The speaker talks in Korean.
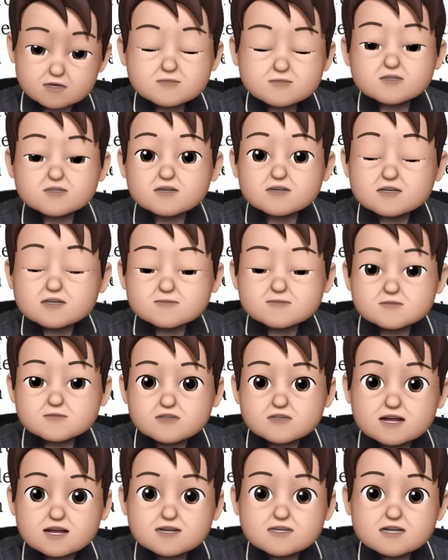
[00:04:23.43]
그러면 이
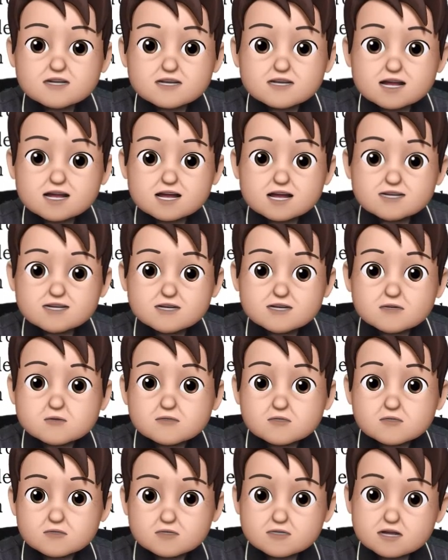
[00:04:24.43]
블랭크에 대한
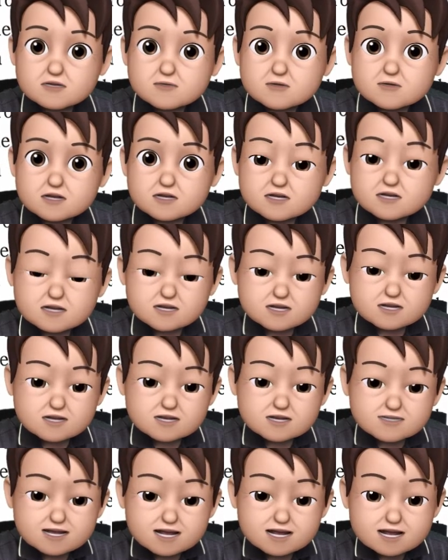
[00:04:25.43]
내용은 어디 나오겠니?
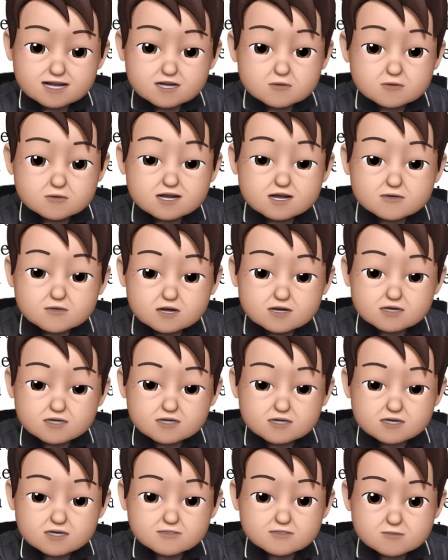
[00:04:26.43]
이제 아래쪽이
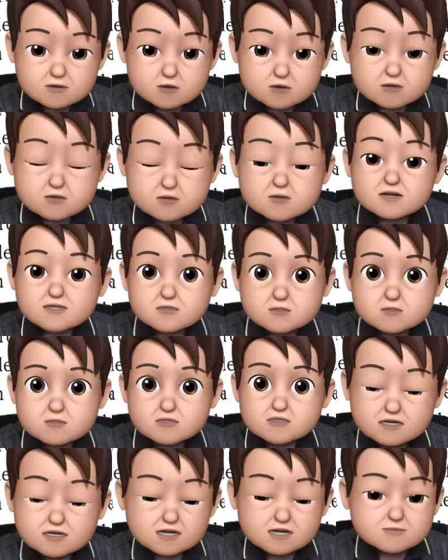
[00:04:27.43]
나오겠지. 뭘
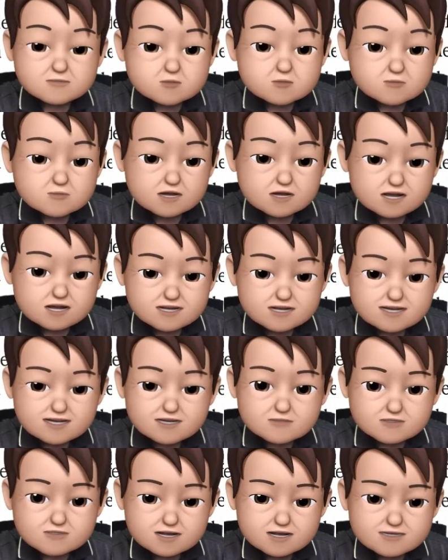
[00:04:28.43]
도와주는지 보면
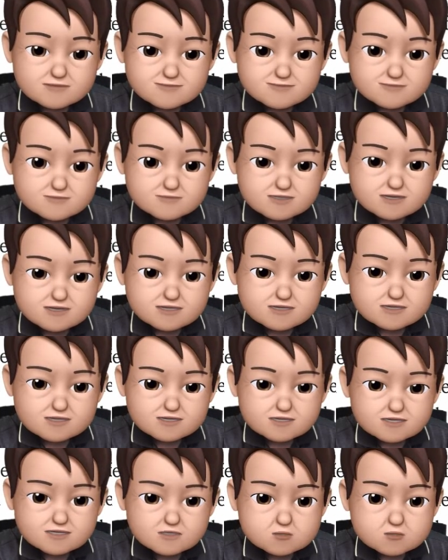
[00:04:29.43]
알게 될 거다.
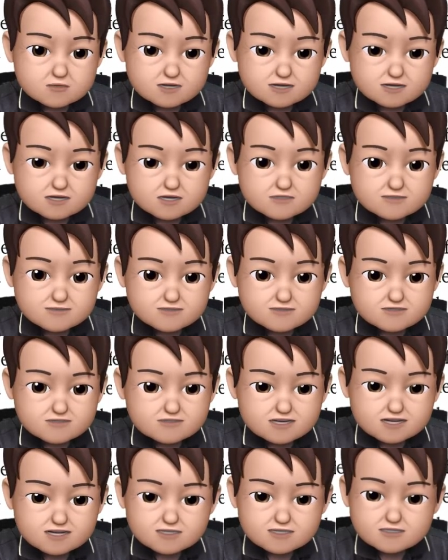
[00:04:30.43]
그래서 when
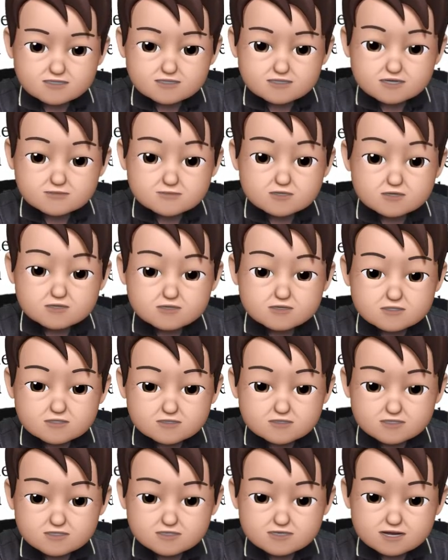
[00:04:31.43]
confronted,
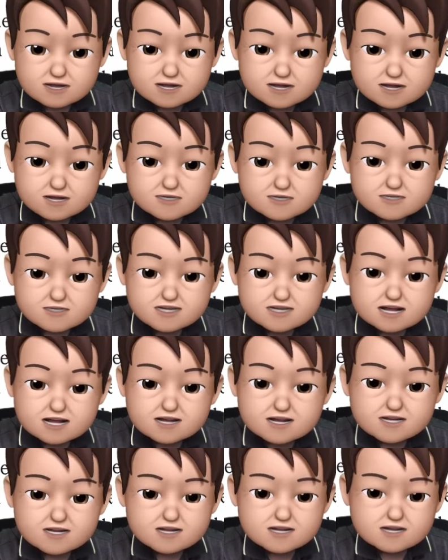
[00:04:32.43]
직면되었을 때 그
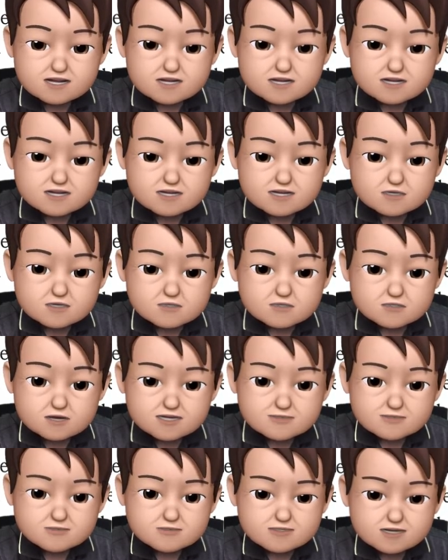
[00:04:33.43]
상황과
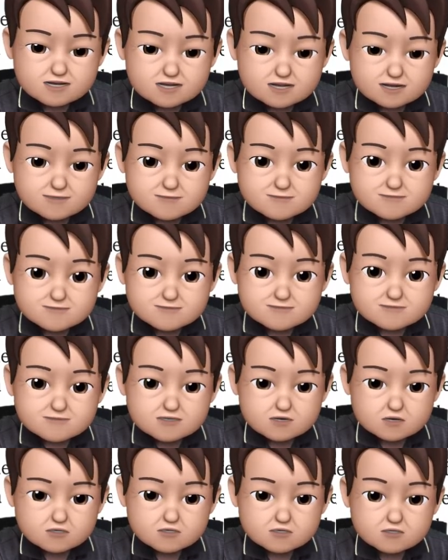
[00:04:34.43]
관계대명사네.
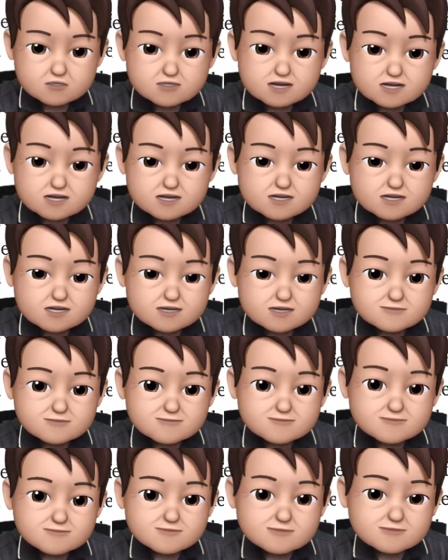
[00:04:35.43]
어떤 상황이니?
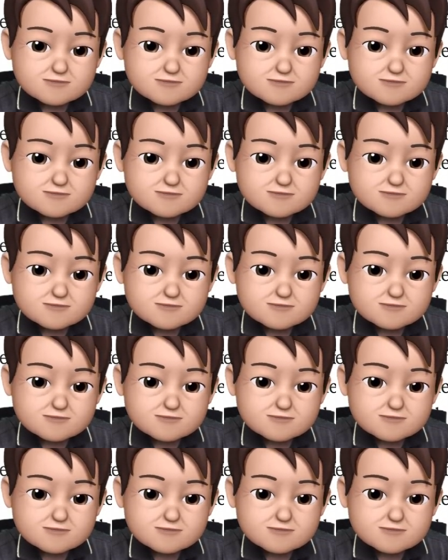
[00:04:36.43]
